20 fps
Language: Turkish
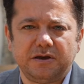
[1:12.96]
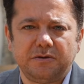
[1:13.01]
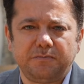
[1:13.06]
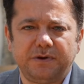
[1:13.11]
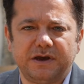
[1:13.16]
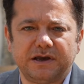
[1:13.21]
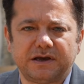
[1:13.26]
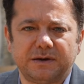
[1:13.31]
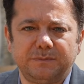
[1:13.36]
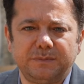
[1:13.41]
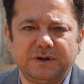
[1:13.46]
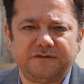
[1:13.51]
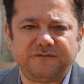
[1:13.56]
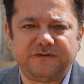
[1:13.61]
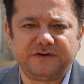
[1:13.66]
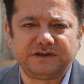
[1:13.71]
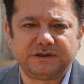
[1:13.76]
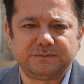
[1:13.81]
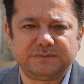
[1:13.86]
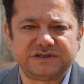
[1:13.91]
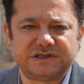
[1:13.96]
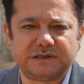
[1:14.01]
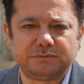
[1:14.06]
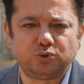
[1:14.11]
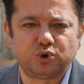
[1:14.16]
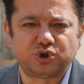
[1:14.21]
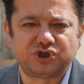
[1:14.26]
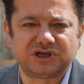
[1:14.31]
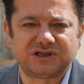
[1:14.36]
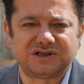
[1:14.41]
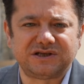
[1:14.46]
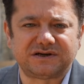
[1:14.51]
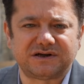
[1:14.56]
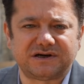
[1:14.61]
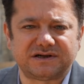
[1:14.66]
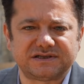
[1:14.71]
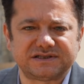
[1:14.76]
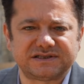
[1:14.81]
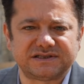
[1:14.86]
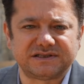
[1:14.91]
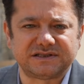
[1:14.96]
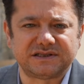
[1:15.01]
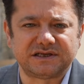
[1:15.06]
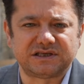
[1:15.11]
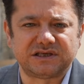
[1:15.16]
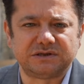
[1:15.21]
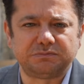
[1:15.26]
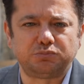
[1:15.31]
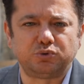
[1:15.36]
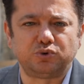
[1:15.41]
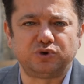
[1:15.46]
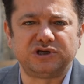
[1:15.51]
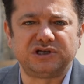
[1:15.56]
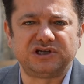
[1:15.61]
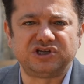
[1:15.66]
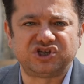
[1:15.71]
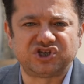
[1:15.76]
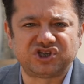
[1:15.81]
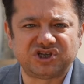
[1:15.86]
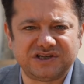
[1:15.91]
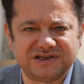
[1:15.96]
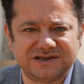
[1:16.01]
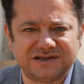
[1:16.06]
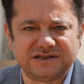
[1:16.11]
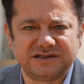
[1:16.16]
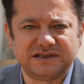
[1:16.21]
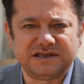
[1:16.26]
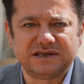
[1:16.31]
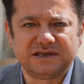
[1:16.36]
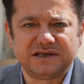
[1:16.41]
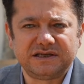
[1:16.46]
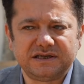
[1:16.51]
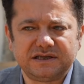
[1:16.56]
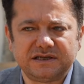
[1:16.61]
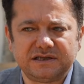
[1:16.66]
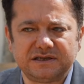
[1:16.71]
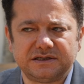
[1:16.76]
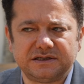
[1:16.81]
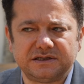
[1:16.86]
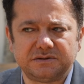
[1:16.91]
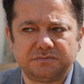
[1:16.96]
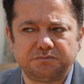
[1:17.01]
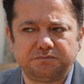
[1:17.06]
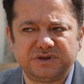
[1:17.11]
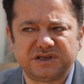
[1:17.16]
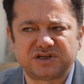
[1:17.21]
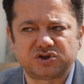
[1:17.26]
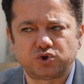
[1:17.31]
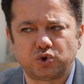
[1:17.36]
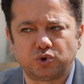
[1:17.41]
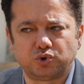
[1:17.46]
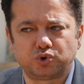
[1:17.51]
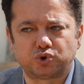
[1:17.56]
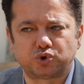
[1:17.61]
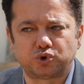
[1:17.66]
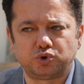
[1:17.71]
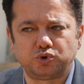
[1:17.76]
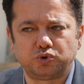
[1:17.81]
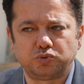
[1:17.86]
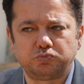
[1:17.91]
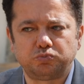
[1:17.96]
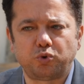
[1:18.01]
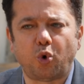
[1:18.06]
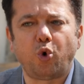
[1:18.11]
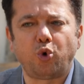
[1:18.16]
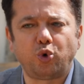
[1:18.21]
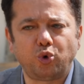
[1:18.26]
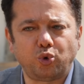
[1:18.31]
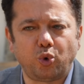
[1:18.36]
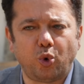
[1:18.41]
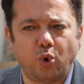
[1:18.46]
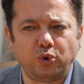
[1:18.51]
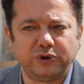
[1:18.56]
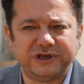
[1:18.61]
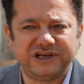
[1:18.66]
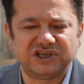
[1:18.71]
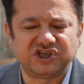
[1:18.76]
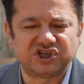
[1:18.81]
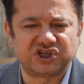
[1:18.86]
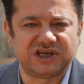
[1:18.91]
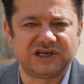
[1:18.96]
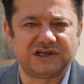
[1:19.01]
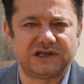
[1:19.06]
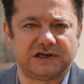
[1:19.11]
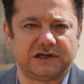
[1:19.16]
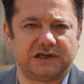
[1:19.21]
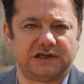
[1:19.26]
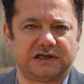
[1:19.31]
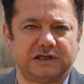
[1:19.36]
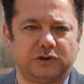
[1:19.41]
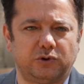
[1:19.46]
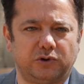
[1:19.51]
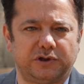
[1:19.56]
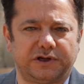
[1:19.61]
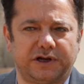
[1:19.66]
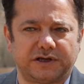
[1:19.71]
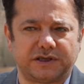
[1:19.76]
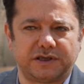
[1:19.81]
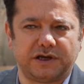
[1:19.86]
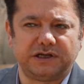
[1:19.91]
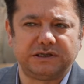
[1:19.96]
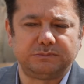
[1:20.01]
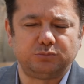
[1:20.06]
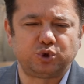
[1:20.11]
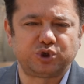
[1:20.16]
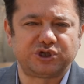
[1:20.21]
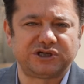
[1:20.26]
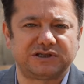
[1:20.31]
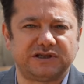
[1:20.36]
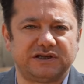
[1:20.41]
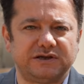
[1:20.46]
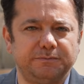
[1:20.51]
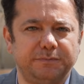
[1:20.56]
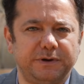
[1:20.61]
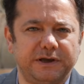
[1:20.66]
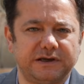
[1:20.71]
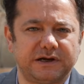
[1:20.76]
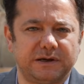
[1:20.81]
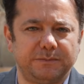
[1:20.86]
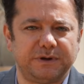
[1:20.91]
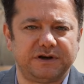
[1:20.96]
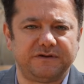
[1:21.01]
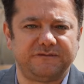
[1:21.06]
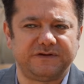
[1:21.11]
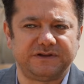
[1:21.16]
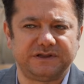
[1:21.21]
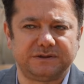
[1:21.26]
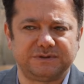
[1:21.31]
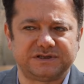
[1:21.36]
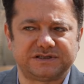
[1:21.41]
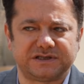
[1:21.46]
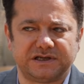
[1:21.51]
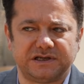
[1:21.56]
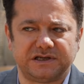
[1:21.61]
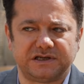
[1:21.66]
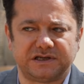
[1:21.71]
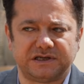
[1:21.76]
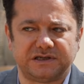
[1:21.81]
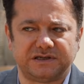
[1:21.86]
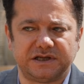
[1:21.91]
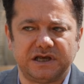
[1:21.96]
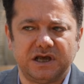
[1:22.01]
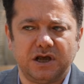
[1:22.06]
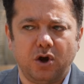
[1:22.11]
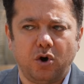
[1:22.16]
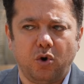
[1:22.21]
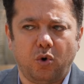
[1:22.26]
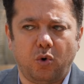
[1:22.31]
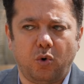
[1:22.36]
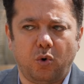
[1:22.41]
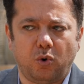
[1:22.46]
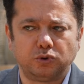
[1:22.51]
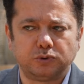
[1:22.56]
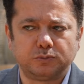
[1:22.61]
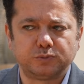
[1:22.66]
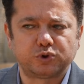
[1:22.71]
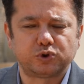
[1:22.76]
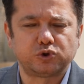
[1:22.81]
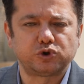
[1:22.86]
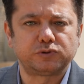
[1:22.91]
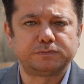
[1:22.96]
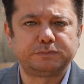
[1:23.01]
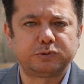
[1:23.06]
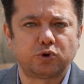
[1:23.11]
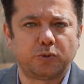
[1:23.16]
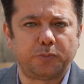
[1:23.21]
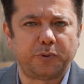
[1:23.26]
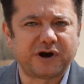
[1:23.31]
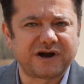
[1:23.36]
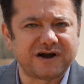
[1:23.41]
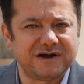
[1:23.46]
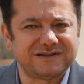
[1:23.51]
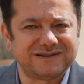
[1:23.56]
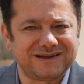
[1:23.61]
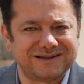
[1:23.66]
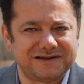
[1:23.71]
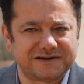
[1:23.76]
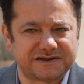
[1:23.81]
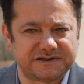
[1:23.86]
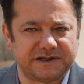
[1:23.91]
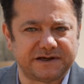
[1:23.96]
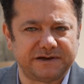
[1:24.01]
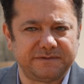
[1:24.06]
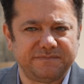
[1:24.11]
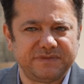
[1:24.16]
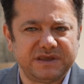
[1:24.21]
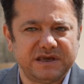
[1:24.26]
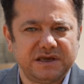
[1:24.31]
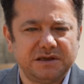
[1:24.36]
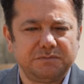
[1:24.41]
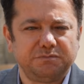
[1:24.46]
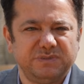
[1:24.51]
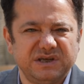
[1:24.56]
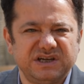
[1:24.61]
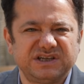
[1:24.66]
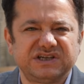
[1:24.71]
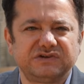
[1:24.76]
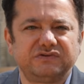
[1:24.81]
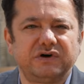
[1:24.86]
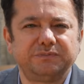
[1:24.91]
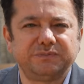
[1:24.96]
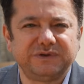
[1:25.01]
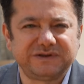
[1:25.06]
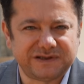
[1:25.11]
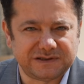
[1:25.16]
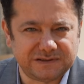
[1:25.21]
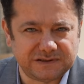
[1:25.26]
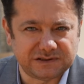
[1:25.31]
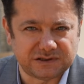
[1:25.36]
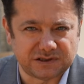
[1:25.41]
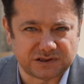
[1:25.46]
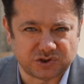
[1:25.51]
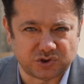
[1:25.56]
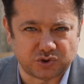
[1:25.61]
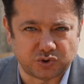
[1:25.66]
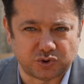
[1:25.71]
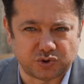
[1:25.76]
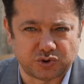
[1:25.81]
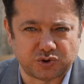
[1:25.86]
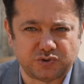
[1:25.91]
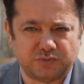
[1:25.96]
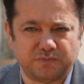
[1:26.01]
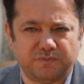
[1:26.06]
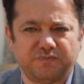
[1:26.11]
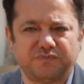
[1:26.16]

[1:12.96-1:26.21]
Peygamber Efendimizle müşrikler arasındaki bu ilişkinin e, bir sonucu o, o ilişkiyle ilgili olarak yani müşriklerin Peygamber Efendimizle ilgili o olumsuz propagandalarına bir cevap niteliği taşıyor.